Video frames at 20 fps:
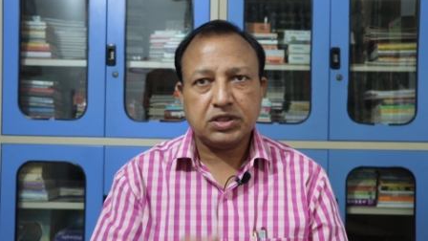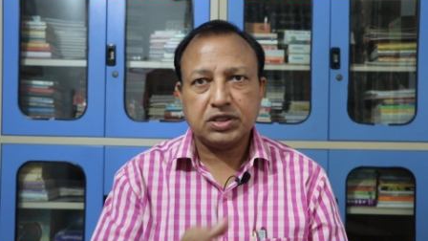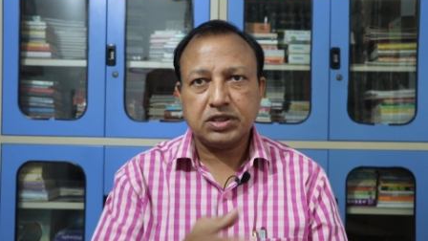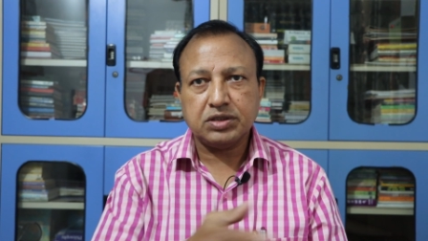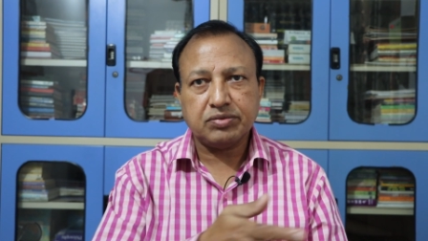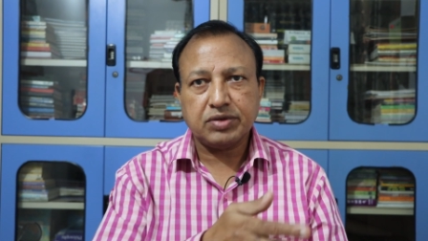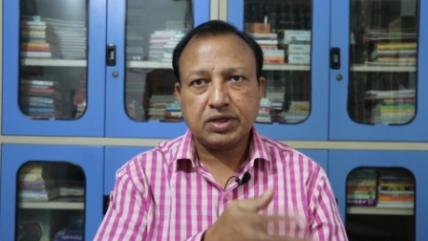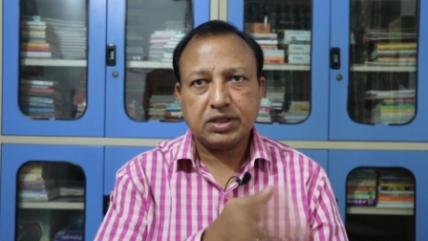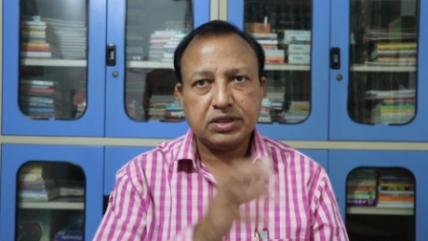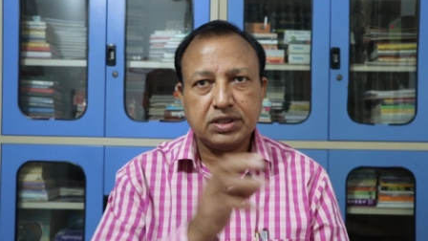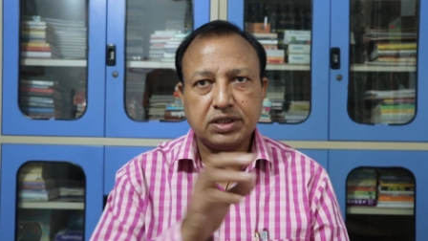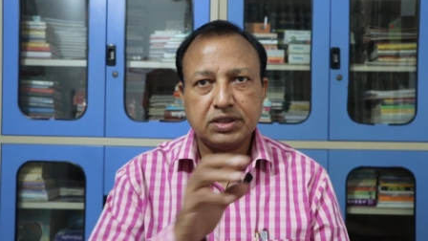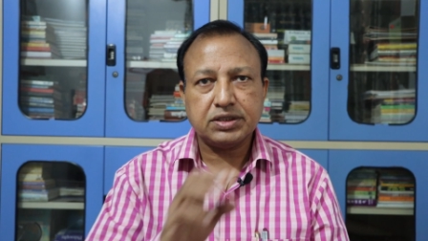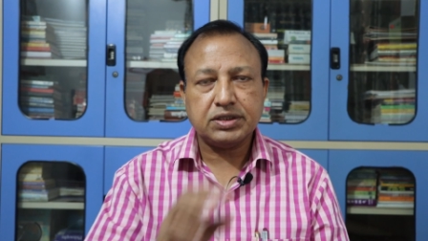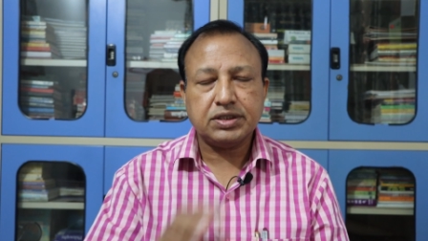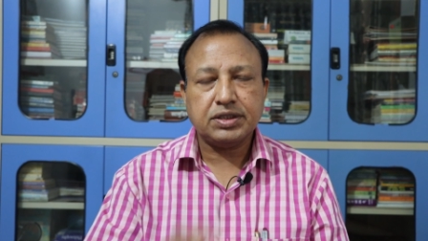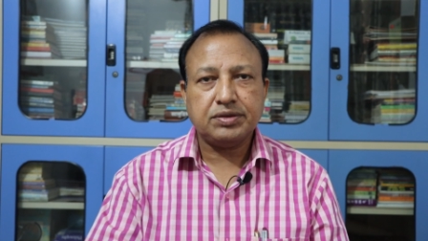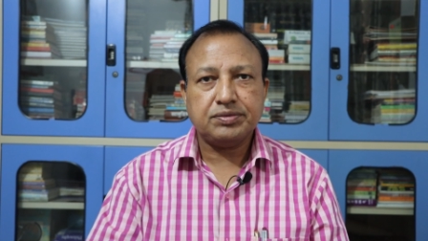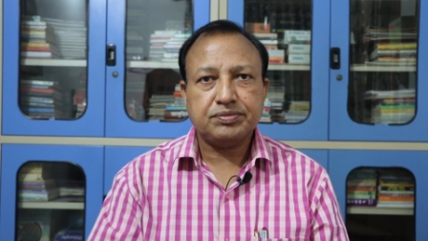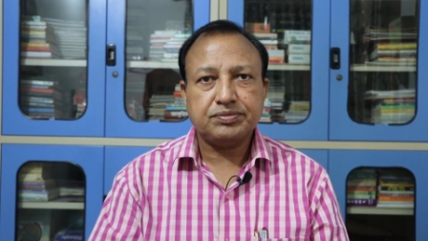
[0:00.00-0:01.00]
गंदगी फैली
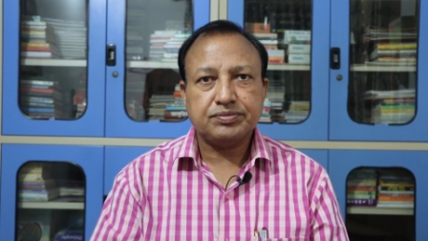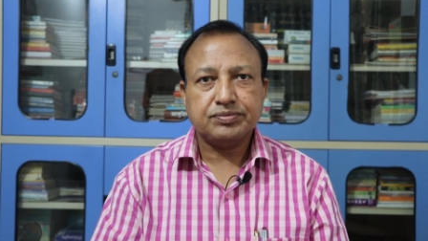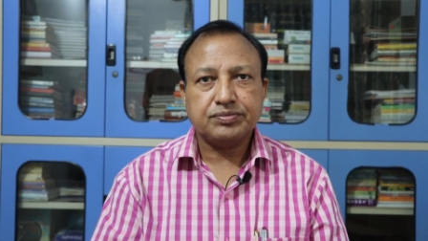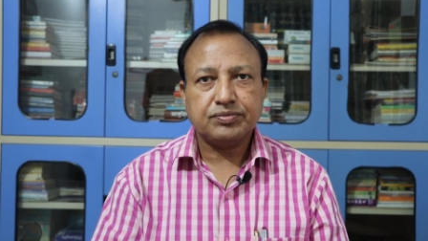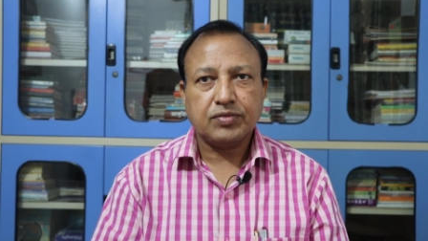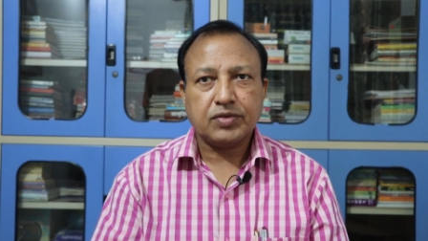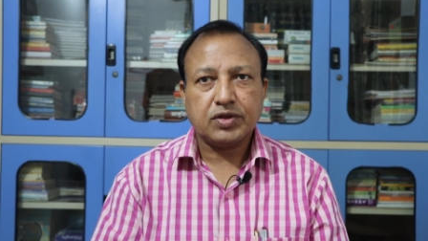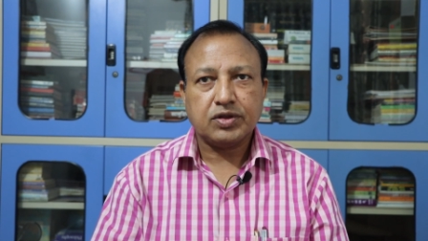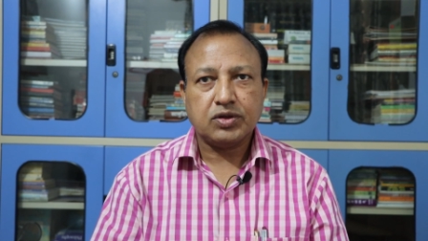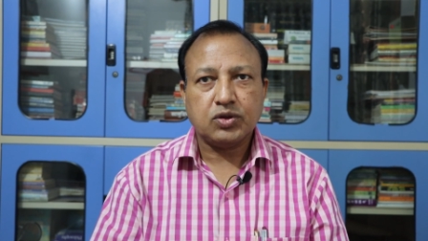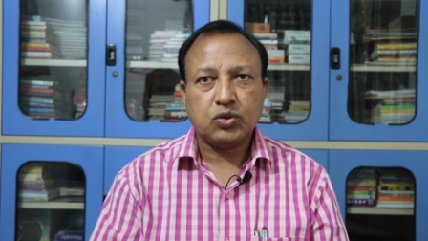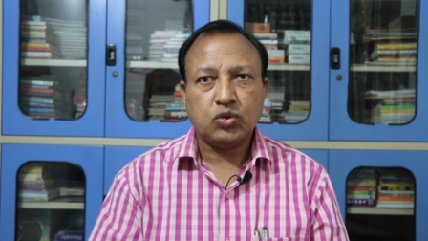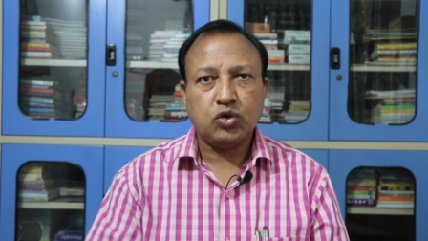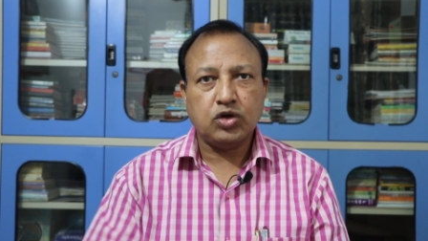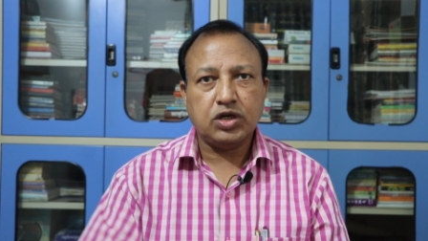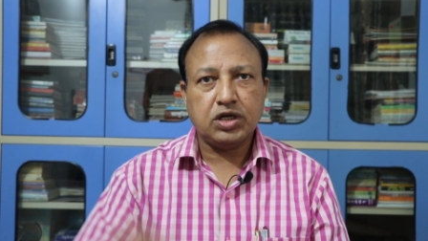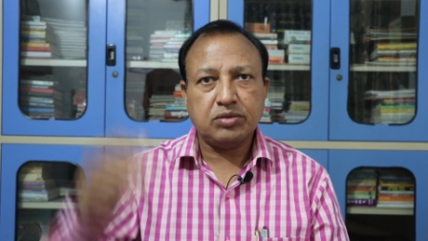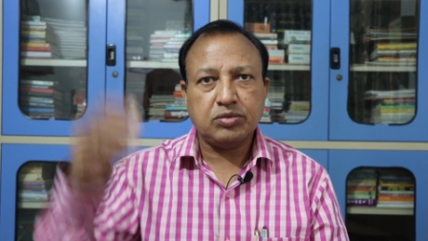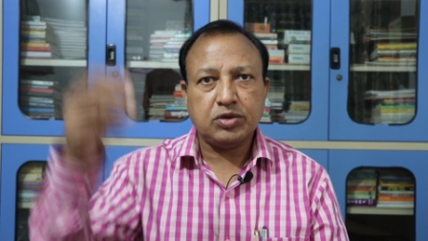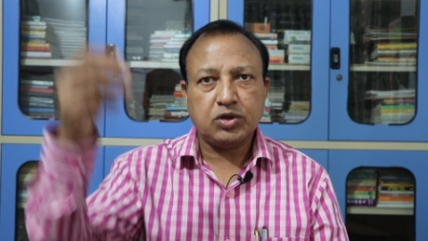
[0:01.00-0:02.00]
रहती है
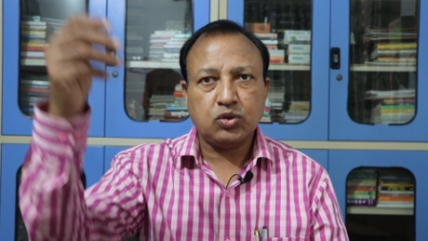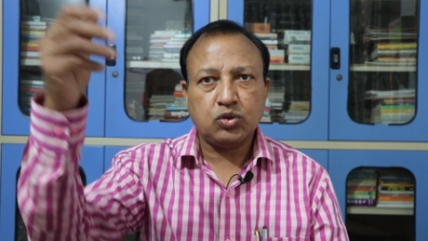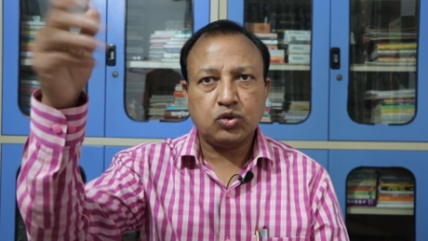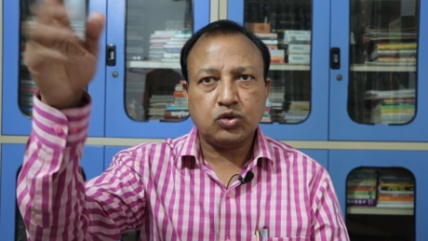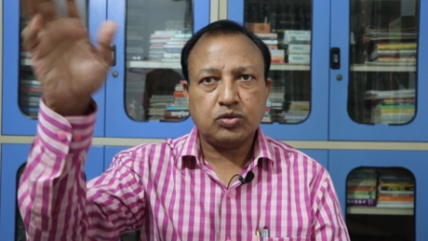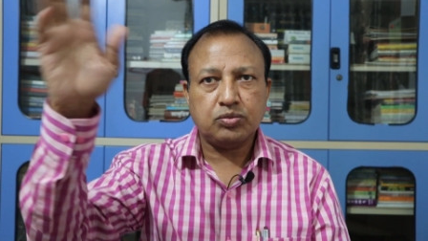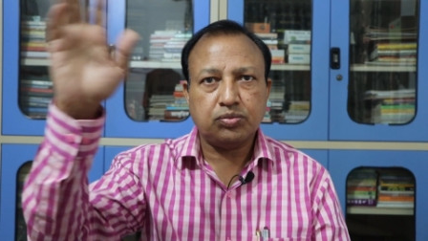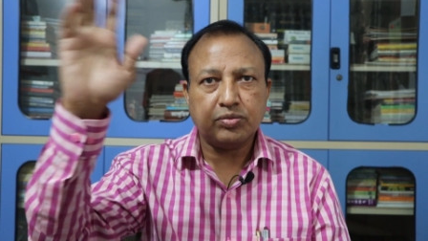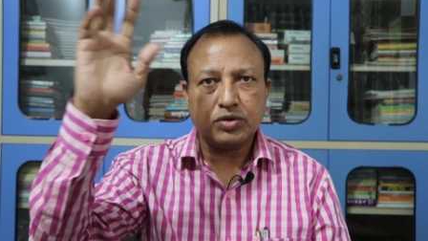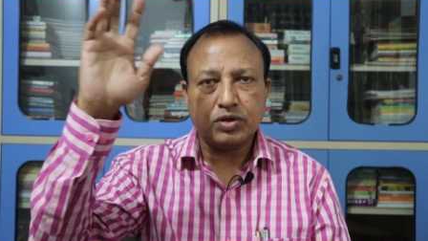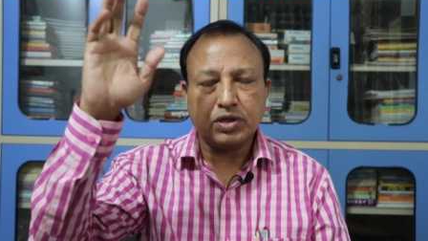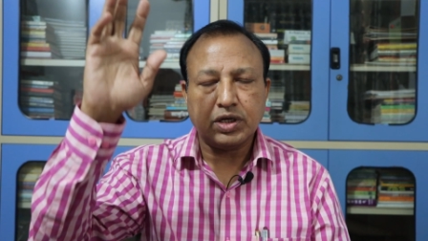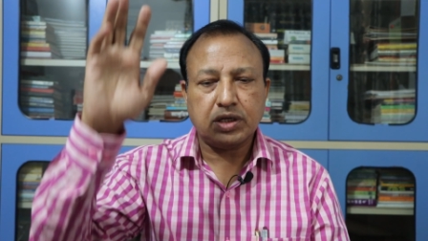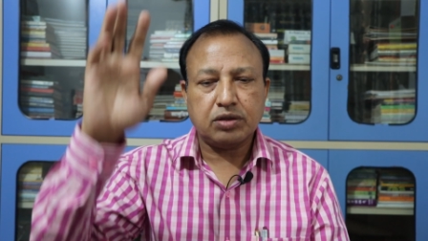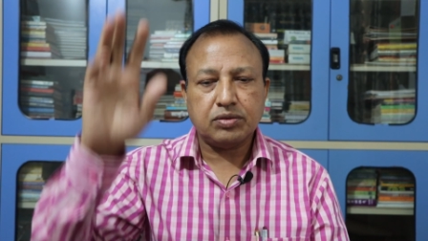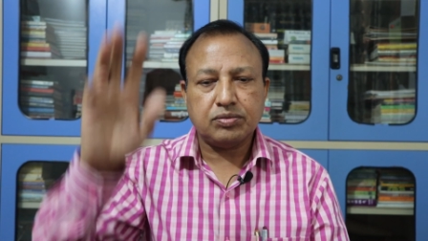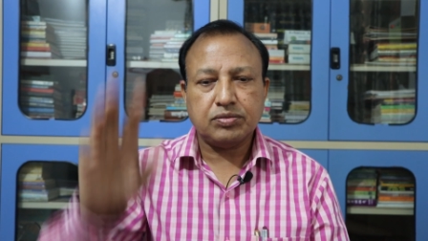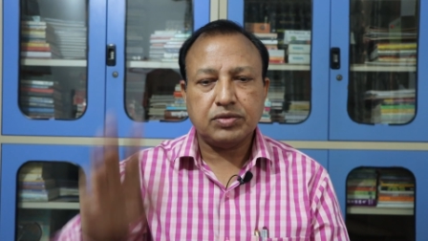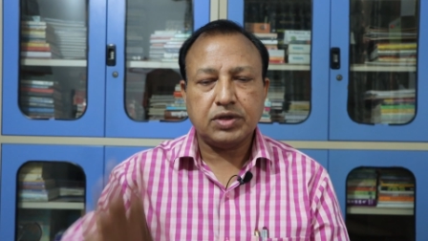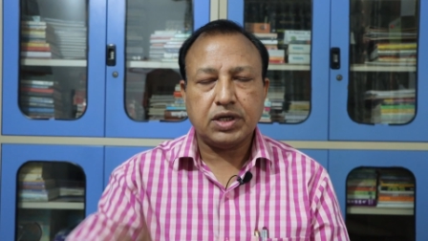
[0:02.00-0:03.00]
खुले में लोग
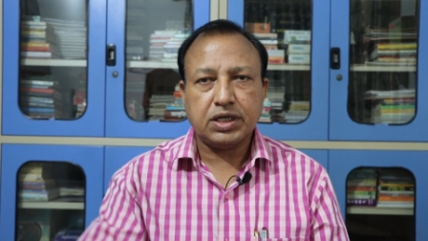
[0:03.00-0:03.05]
गा,